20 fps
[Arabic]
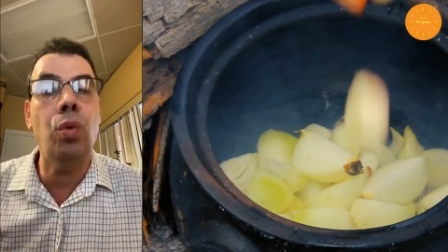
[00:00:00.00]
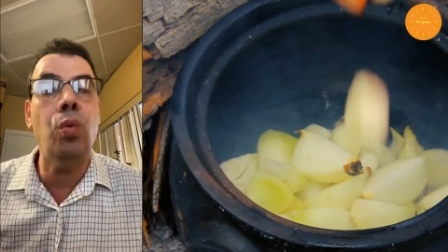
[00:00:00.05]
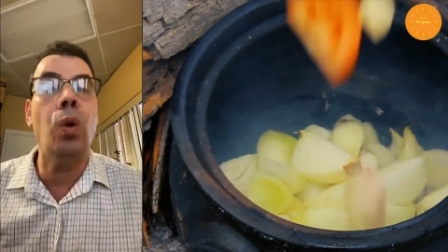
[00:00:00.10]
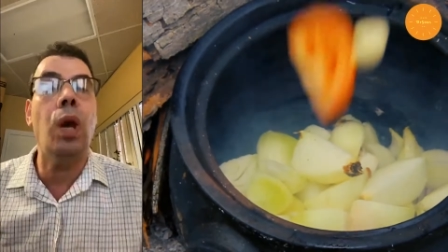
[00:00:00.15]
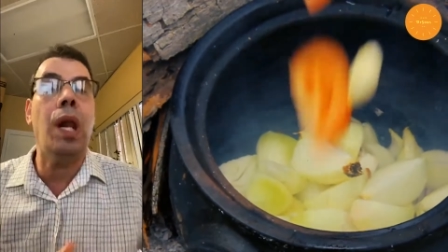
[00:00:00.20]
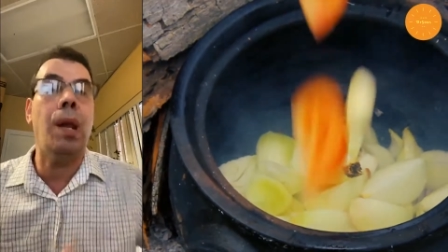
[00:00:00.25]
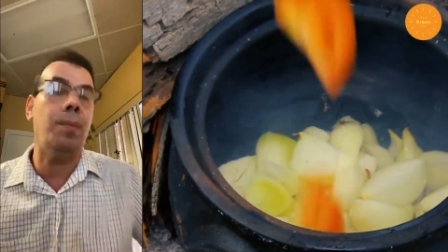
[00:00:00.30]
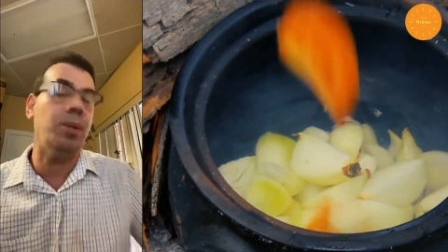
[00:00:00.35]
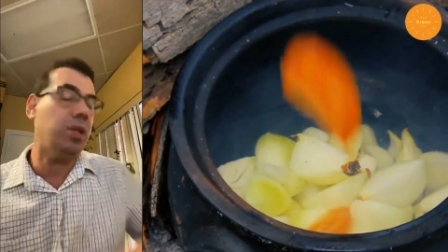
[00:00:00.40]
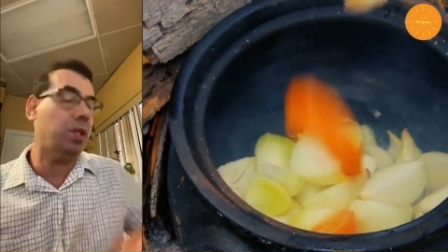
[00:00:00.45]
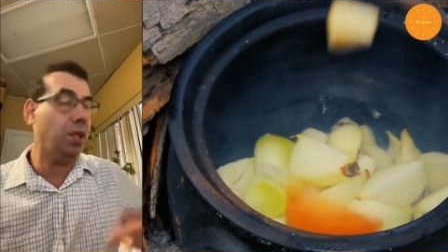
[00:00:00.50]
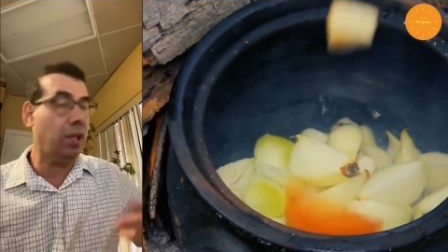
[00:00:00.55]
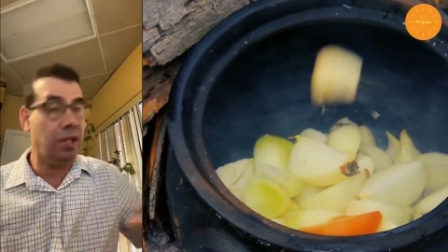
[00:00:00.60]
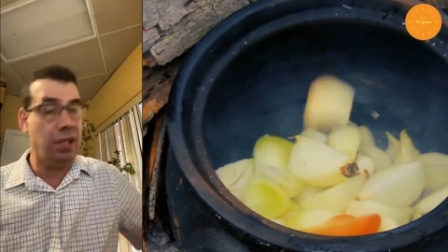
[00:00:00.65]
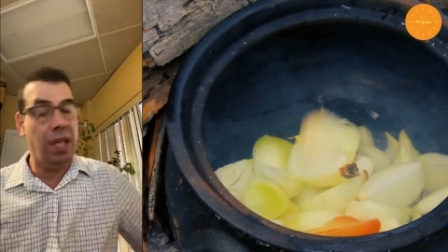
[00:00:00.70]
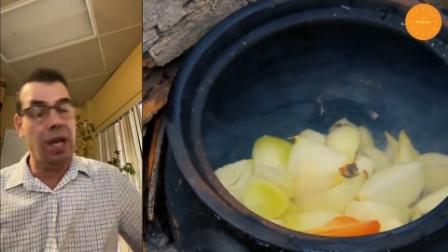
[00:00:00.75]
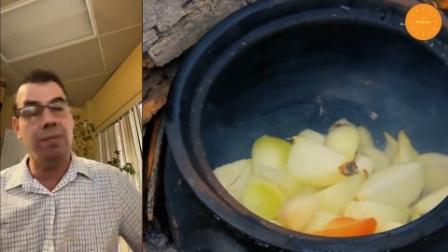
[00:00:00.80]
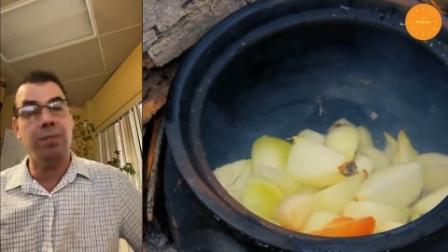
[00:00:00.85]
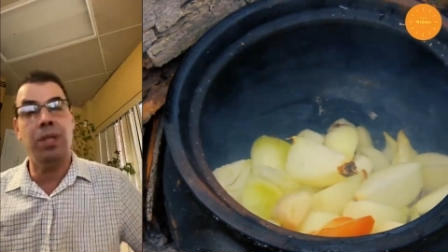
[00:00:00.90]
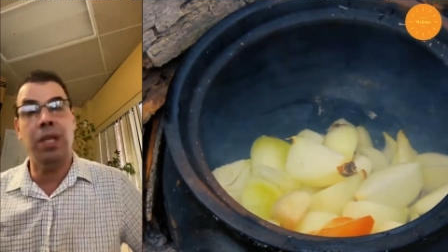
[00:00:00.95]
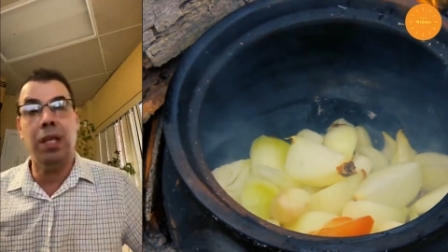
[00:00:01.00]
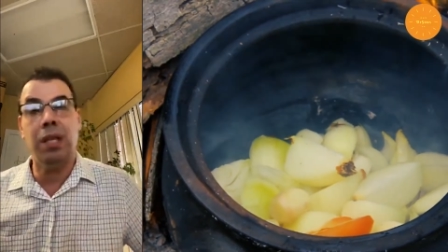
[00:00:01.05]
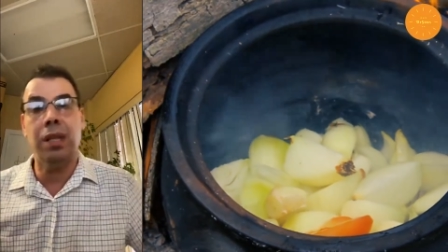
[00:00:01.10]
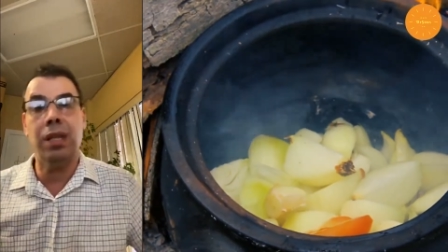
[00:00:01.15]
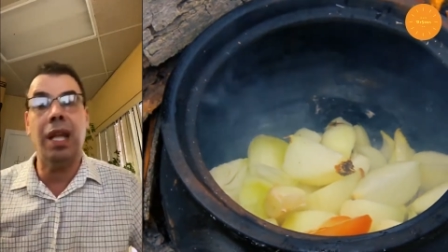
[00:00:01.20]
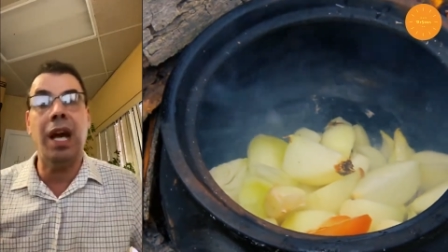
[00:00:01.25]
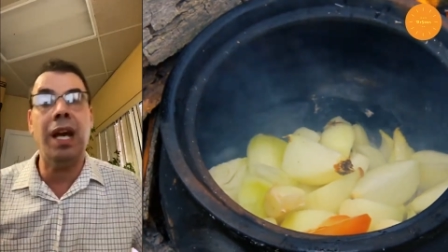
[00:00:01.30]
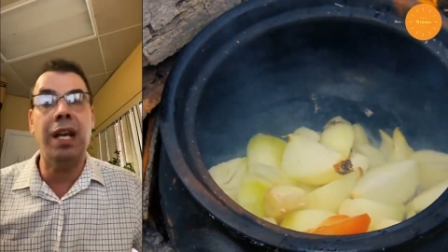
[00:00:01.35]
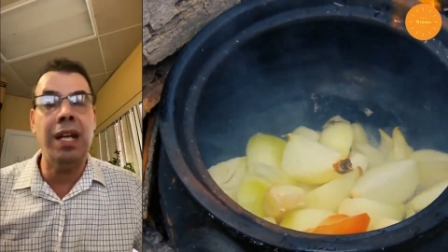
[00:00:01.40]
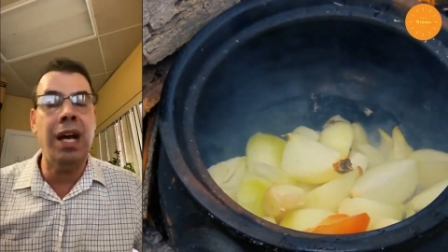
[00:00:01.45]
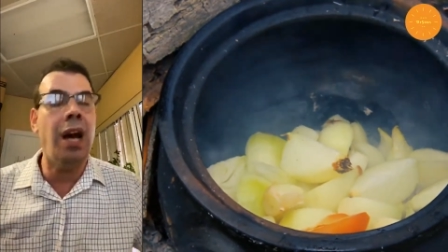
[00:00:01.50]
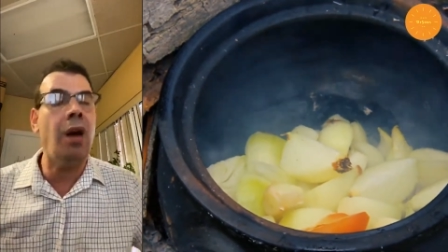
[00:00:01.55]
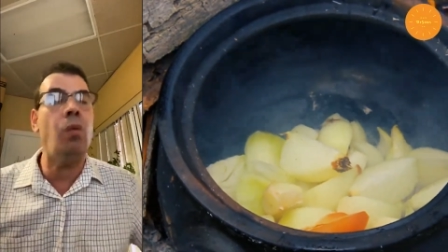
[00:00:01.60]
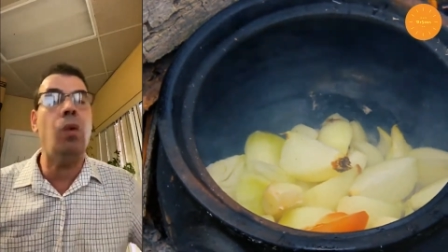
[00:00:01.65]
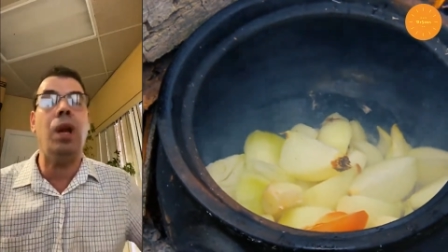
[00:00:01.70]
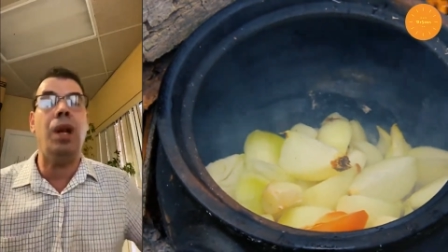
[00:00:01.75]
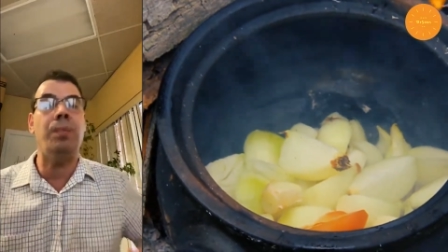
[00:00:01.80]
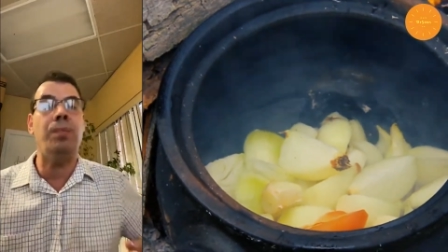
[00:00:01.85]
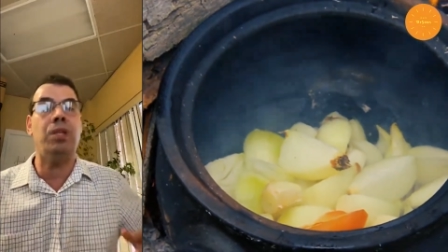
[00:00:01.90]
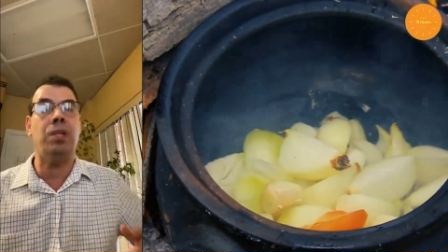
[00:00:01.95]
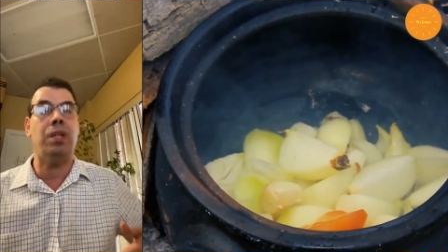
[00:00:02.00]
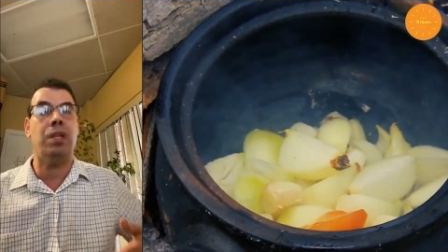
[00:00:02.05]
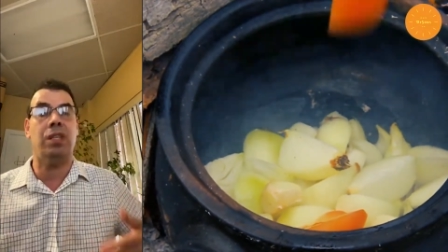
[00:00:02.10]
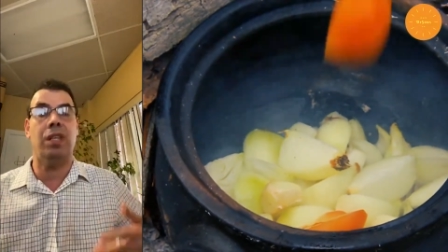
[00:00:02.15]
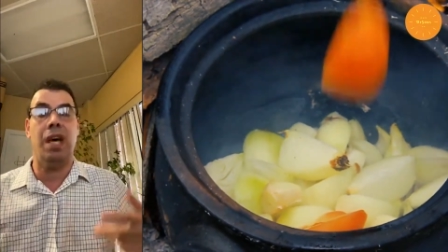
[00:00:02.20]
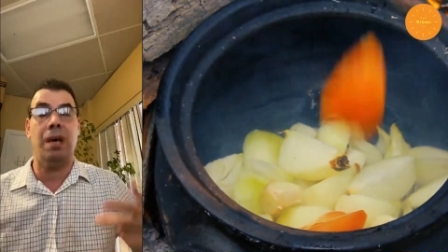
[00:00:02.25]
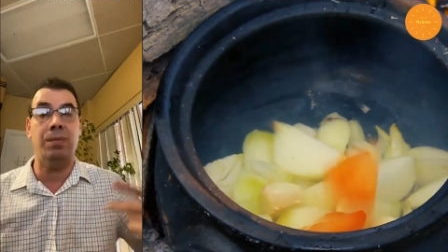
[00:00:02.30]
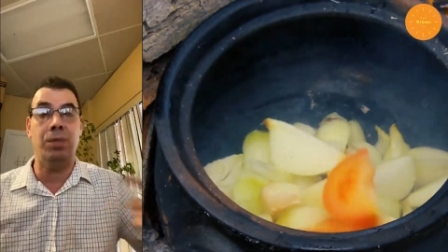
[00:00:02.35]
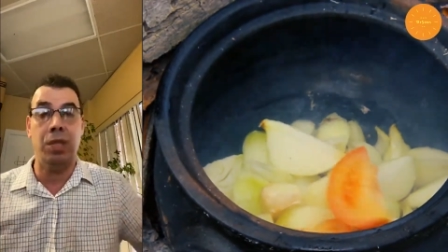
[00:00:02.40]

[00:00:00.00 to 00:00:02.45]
ولا باستخدام زيت نعنع ولا باستخدام